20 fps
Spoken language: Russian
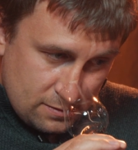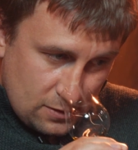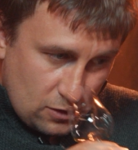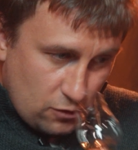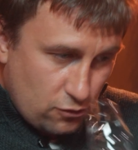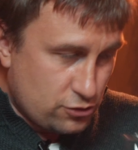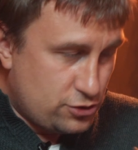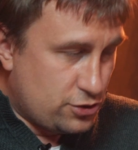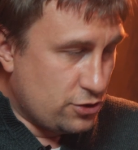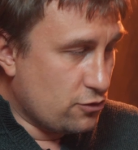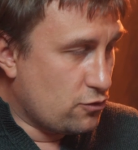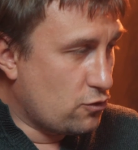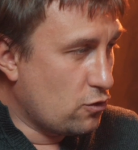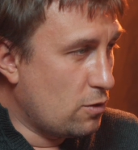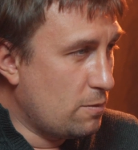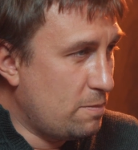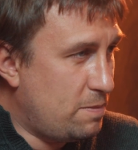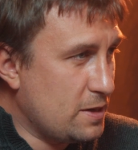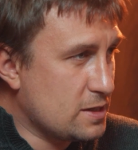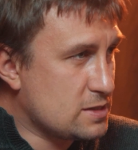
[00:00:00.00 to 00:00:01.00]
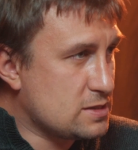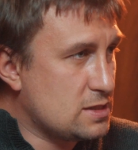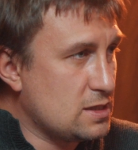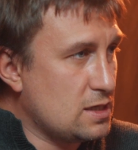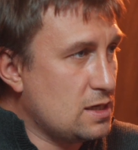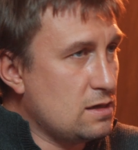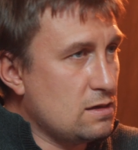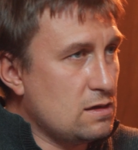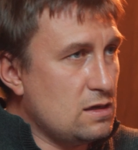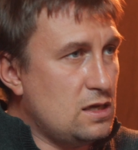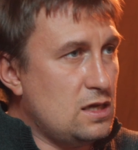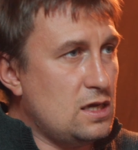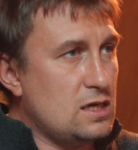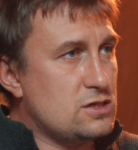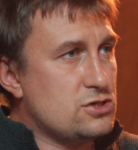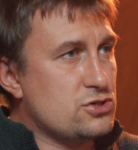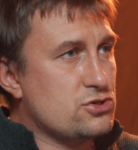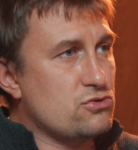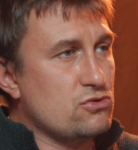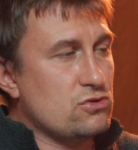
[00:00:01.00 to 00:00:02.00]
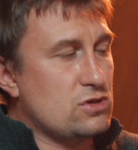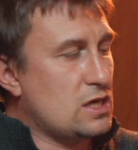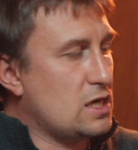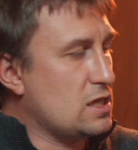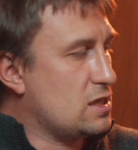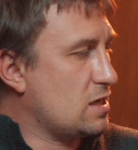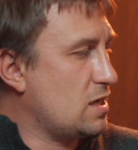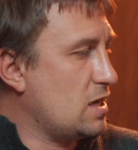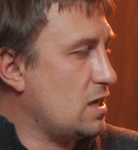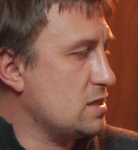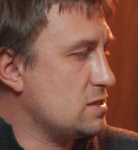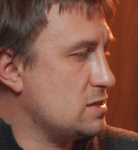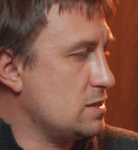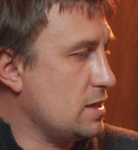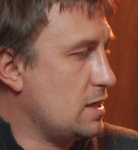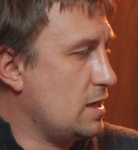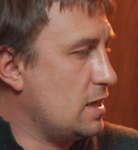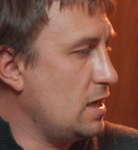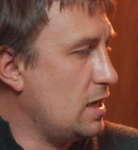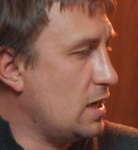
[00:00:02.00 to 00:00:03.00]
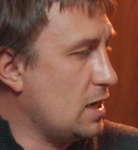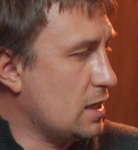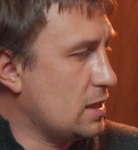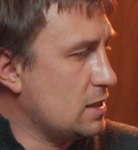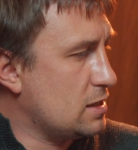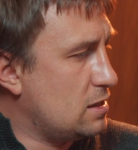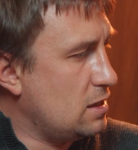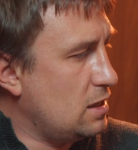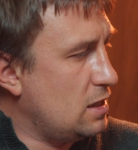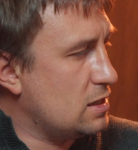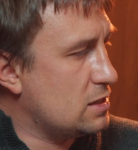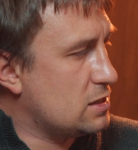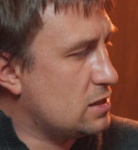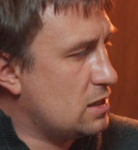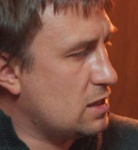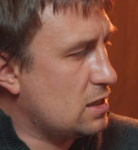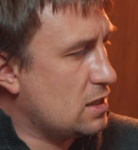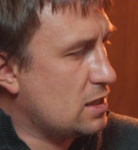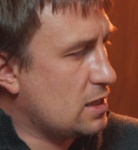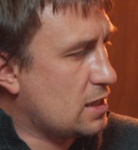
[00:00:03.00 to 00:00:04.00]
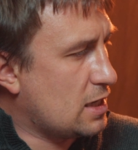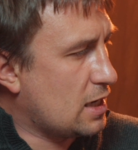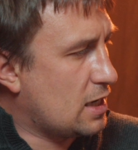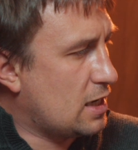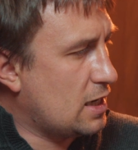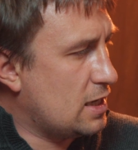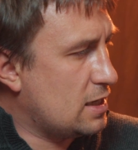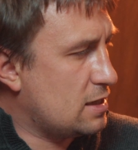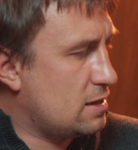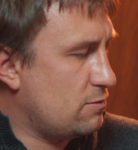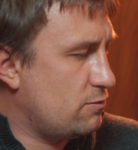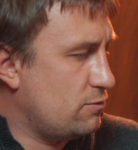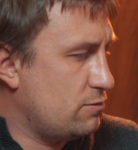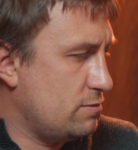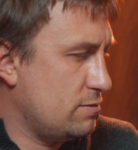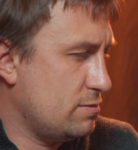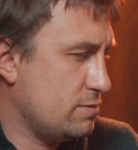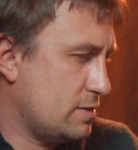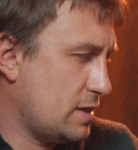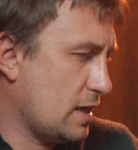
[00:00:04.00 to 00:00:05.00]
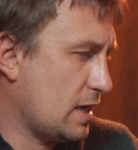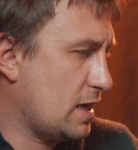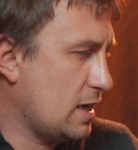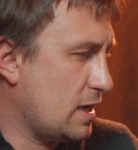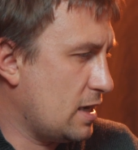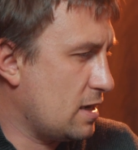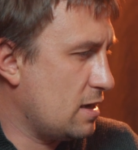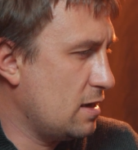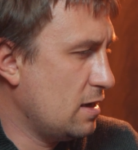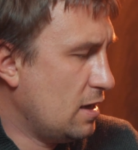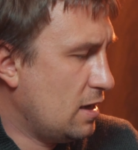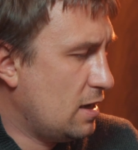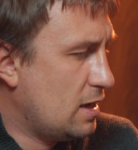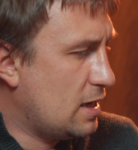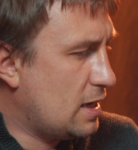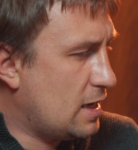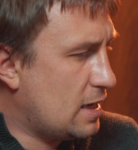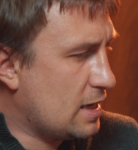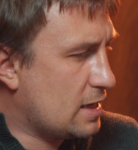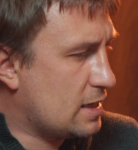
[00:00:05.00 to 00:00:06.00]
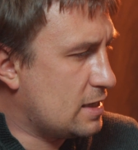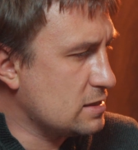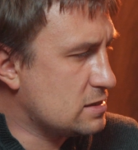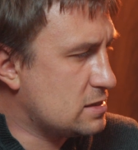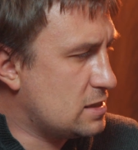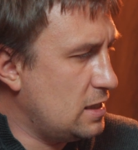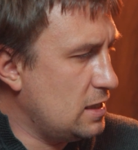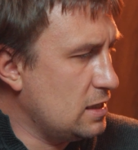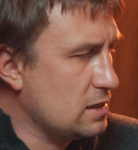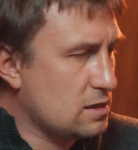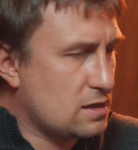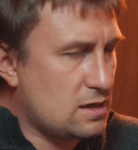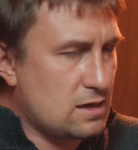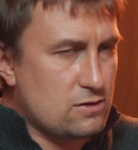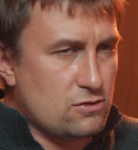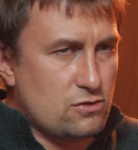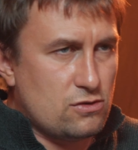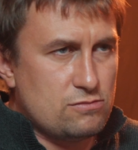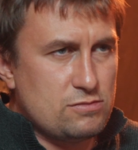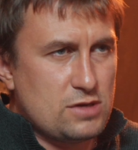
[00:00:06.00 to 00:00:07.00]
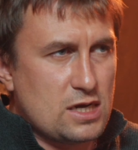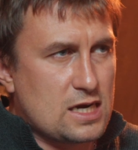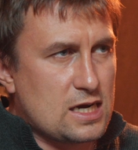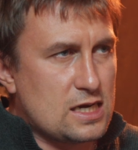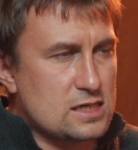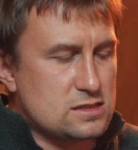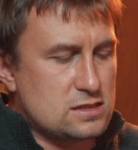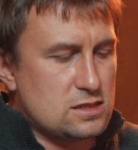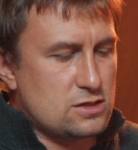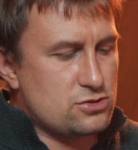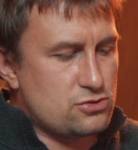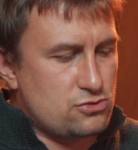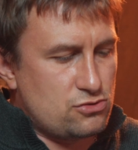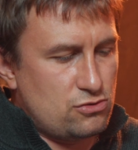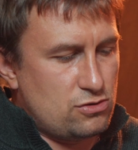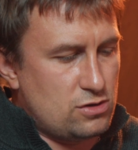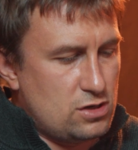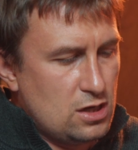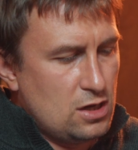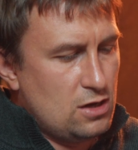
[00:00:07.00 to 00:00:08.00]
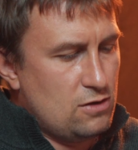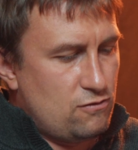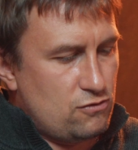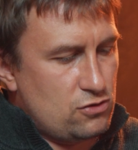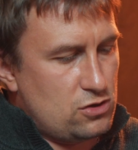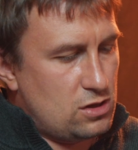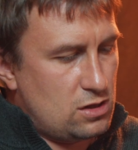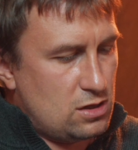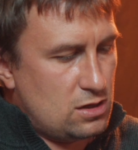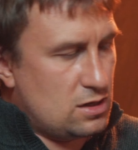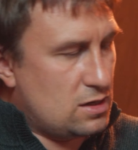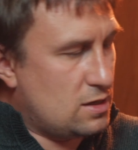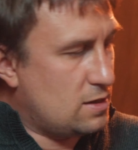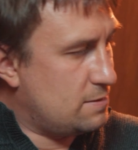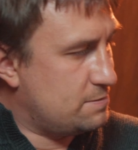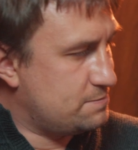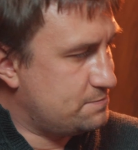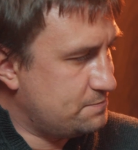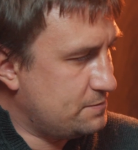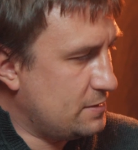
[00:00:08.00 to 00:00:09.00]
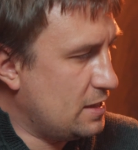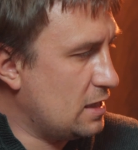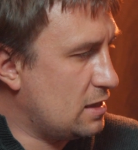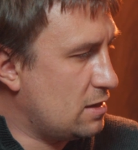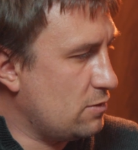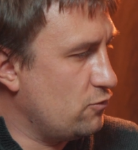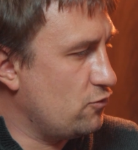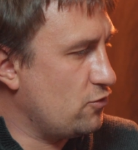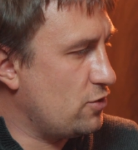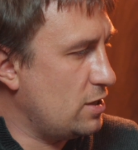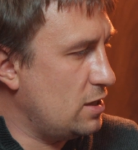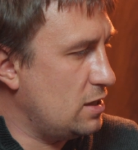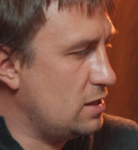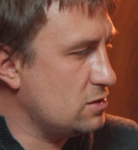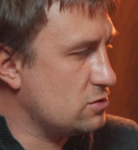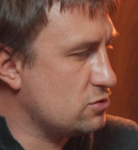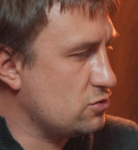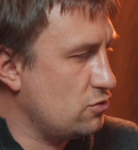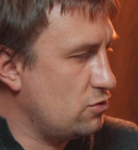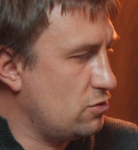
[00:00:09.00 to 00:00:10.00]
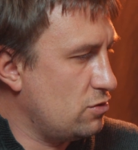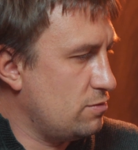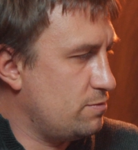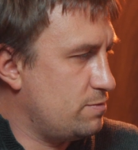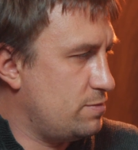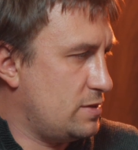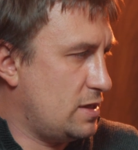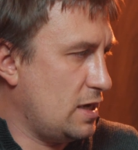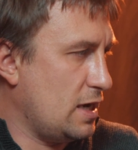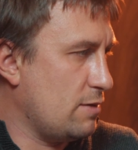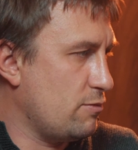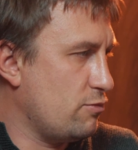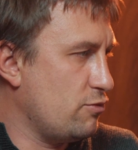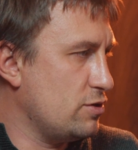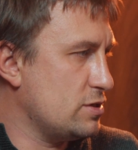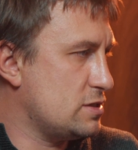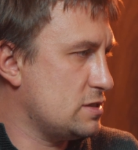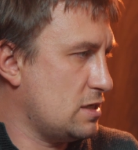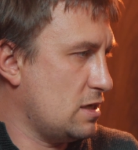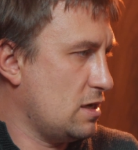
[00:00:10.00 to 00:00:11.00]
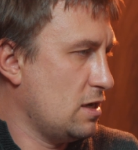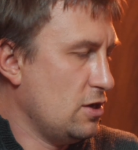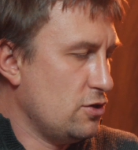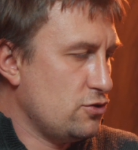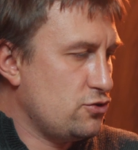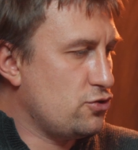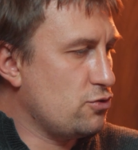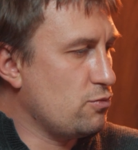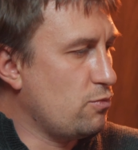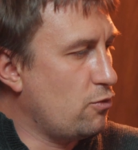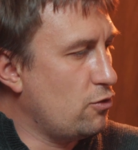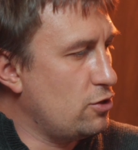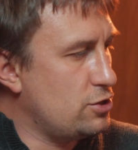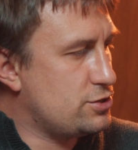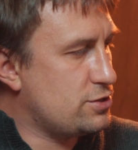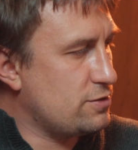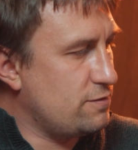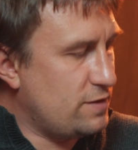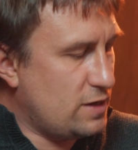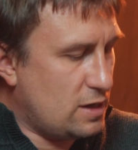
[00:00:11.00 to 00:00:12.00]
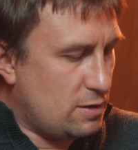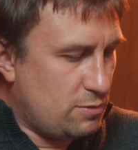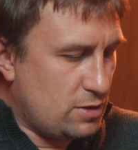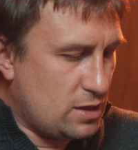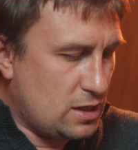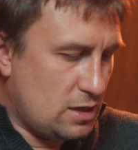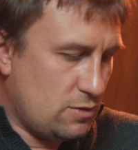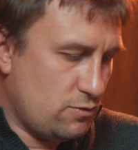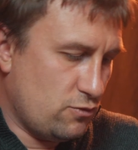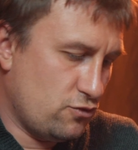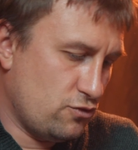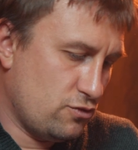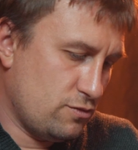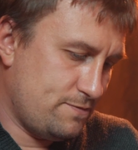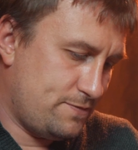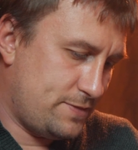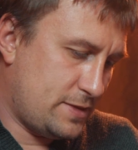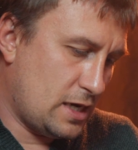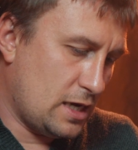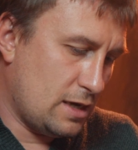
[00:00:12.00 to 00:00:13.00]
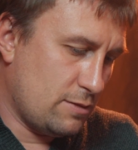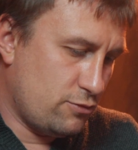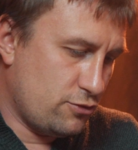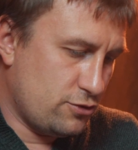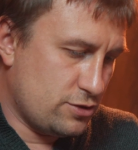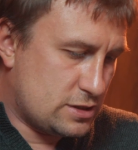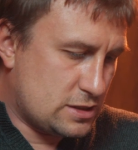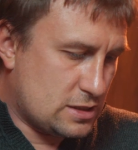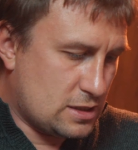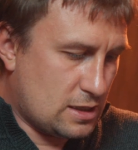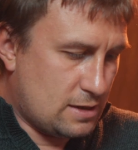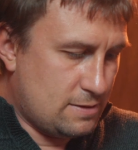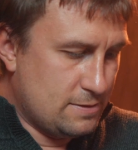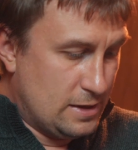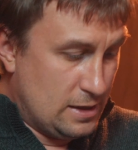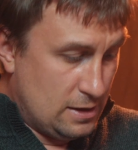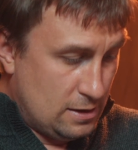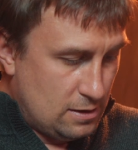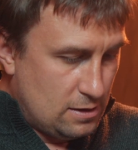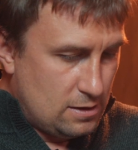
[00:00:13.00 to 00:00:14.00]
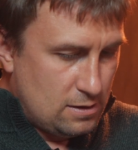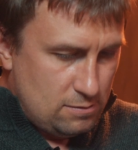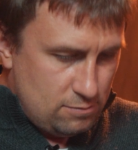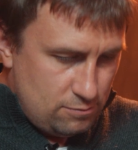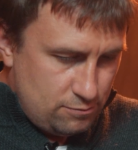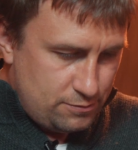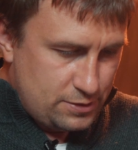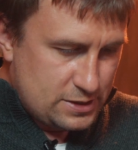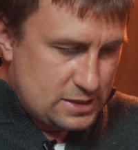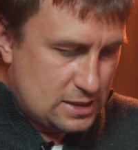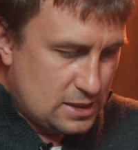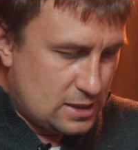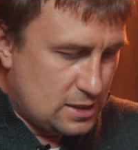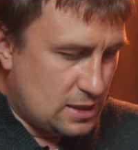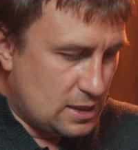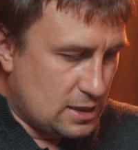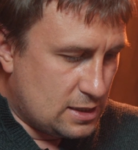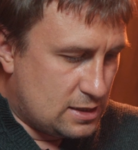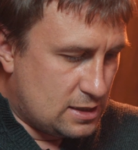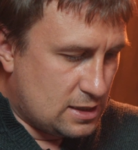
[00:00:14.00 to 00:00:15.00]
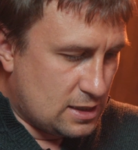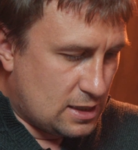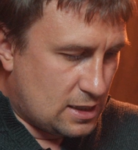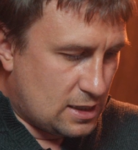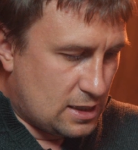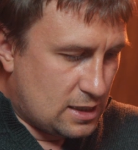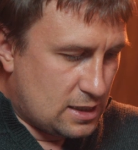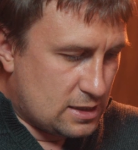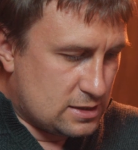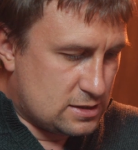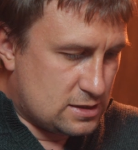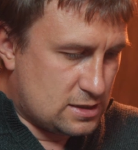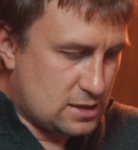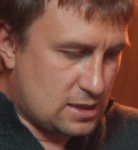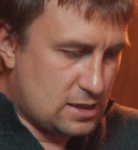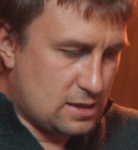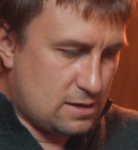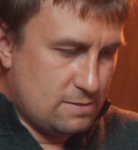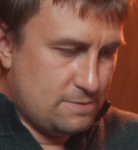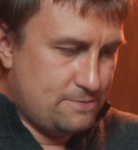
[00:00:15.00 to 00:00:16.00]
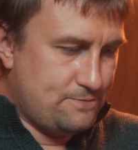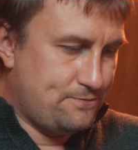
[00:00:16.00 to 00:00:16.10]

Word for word: очень комплексный. Есть что-то от красных ягод, есть э, какая-то такая Э, кислинка, но мне кажется, что вот э, этому релизу требуется чуть больше времени, ему требуется посидеть э, с